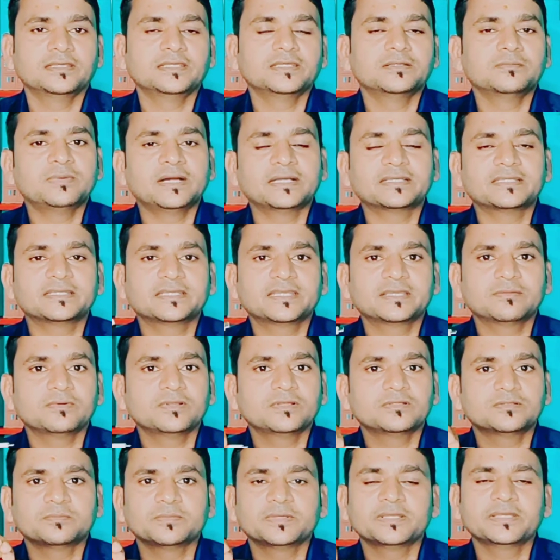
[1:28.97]
लेकिन बाकी
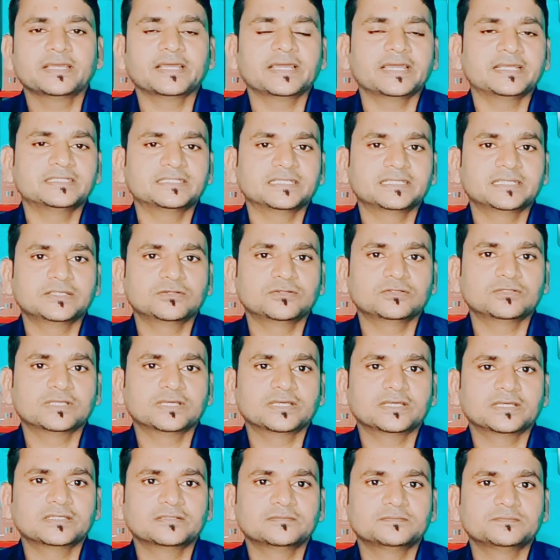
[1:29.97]
केबल्स में ऐसे नहीं
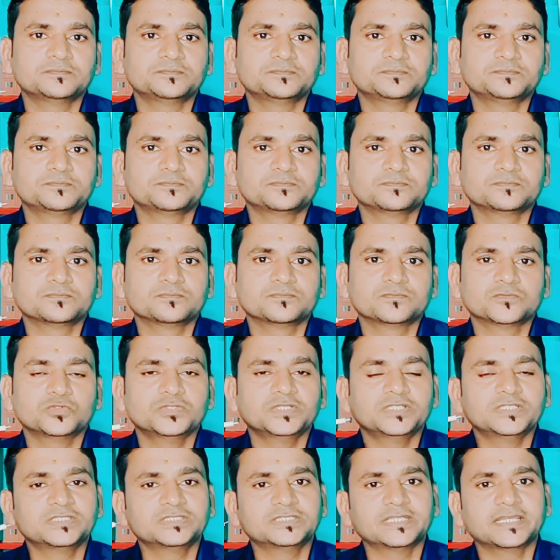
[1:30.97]
होता है
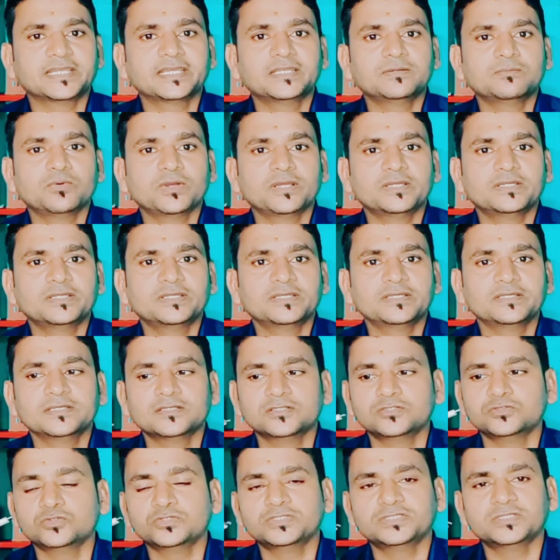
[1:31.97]
तो ये सेकेंड पॉइंट है
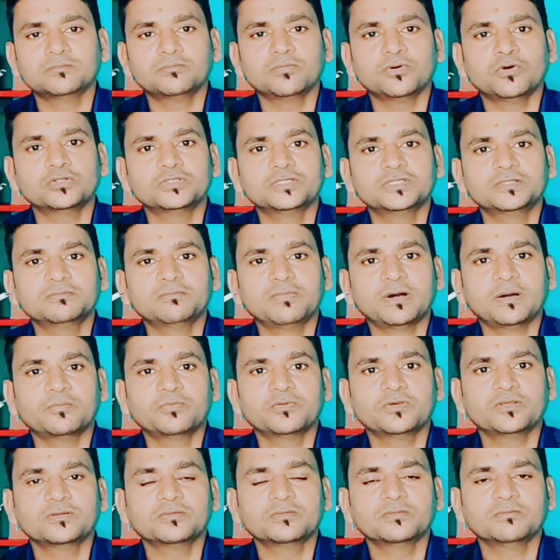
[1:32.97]
जो इसे बहुत ही
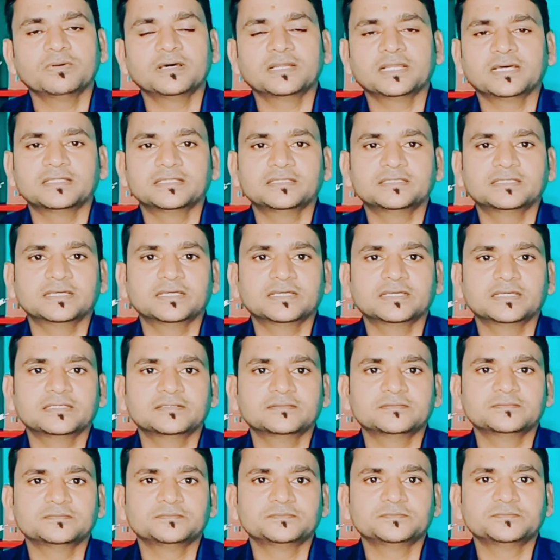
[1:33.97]
पॉपुलर बना देता
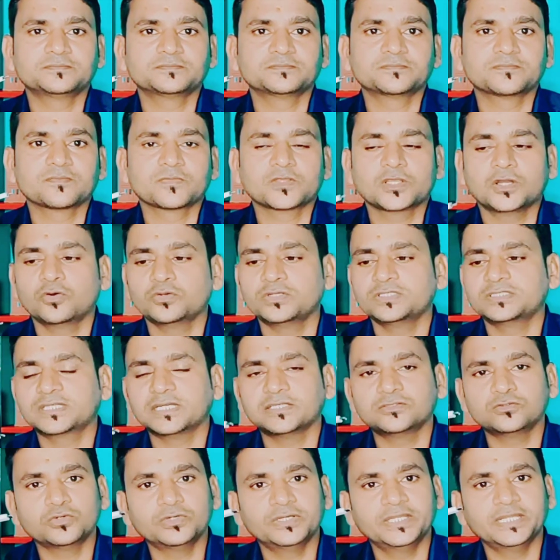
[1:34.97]
है और
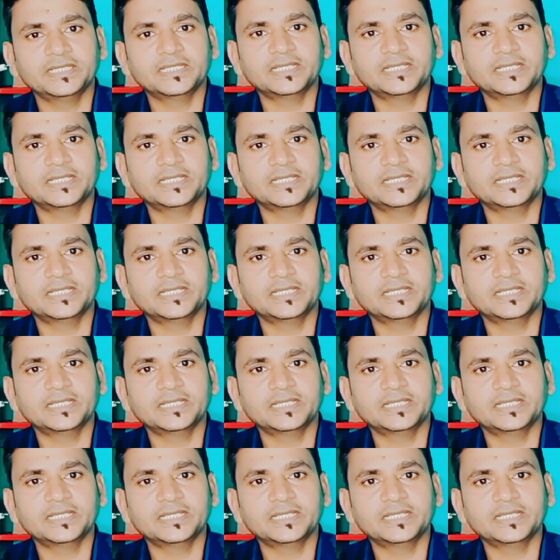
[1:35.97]
इसका जो